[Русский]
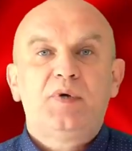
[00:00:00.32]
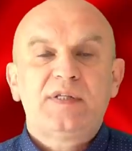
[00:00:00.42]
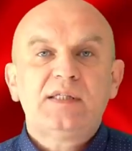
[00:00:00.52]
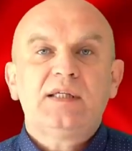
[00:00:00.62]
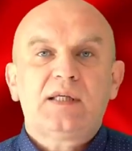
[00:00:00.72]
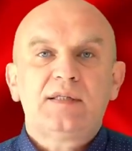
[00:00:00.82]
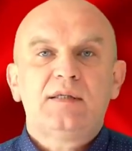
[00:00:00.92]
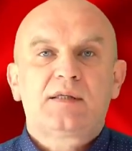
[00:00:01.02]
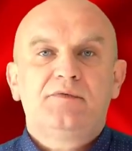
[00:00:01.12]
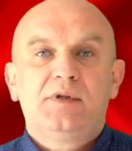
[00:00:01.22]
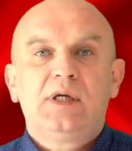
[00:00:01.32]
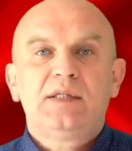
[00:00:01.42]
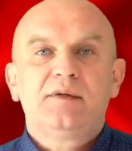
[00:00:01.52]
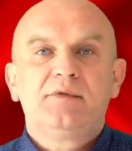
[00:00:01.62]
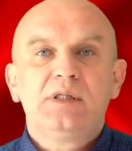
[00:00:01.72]
Президент Российской
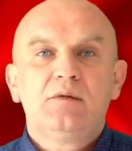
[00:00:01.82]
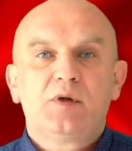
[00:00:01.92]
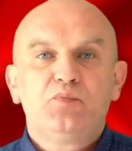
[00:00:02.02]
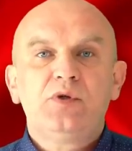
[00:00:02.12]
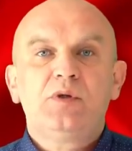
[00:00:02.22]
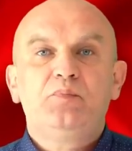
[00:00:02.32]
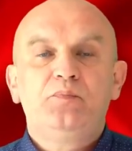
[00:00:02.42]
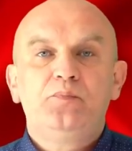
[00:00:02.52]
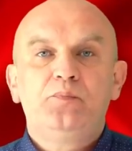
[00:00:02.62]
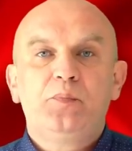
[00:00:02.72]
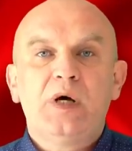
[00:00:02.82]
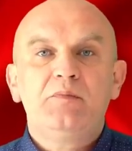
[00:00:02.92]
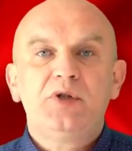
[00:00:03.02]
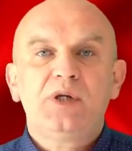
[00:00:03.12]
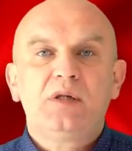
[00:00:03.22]
Федерации Владимир Путин
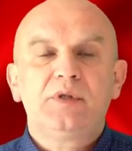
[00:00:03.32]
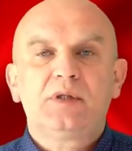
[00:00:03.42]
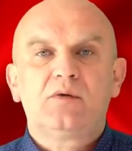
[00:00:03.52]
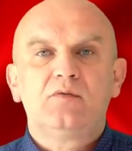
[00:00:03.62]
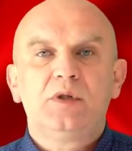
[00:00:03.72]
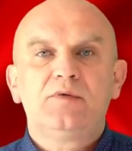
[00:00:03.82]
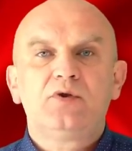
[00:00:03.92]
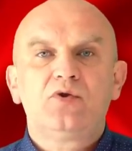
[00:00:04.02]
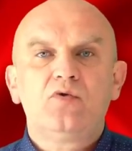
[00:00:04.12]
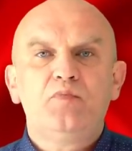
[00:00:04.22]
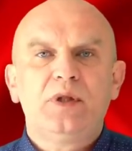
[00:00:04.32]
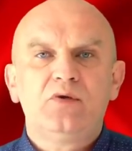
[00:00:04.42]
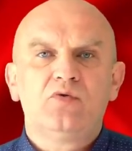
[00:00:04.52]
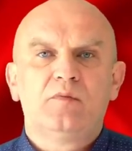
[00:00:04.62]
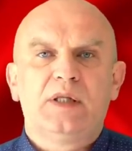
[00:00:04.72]
пообещал Виктору Медведчуку
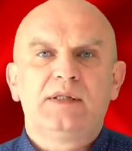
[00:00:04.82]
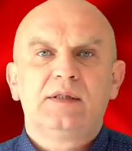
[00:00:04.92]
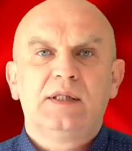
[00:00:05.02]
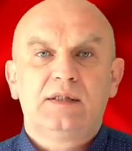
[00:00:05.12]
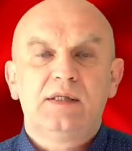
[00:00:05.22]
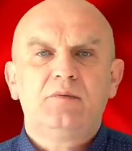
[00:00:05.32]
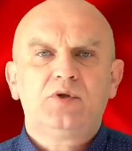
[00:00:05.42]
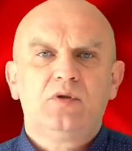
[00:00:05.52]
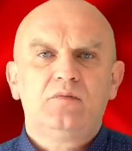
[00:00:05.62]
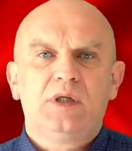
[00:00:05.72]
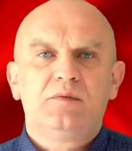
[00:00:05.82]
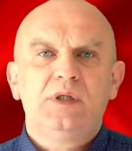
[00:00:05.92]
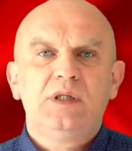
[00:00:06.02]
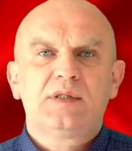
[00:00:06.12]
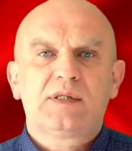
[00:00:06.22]
подумать над тем, чтобы
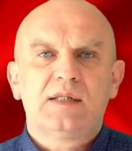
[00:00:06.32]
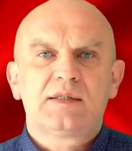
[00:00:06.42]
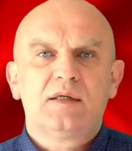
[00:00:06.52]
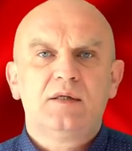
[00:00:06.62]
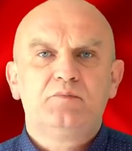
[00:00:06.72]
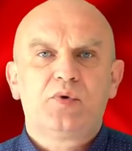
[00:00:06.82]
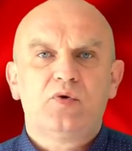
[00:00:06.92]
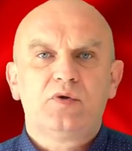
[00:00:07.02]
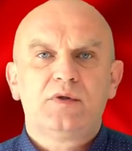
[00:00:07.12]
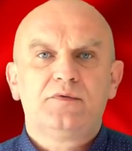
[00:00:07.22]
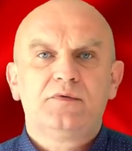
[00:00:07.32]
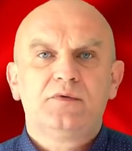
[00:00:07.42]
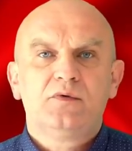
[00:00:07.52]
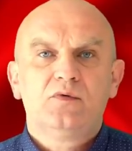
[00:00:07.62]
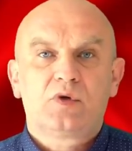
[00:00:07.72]
отменить санкции против
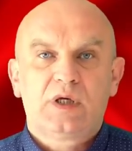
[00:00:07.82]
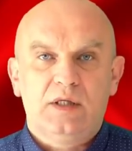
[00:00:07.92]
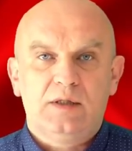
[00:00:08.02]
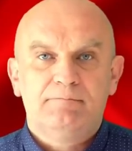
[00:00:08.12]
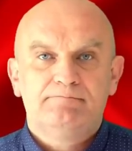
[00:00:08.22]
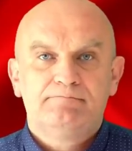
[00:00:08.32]
Украины.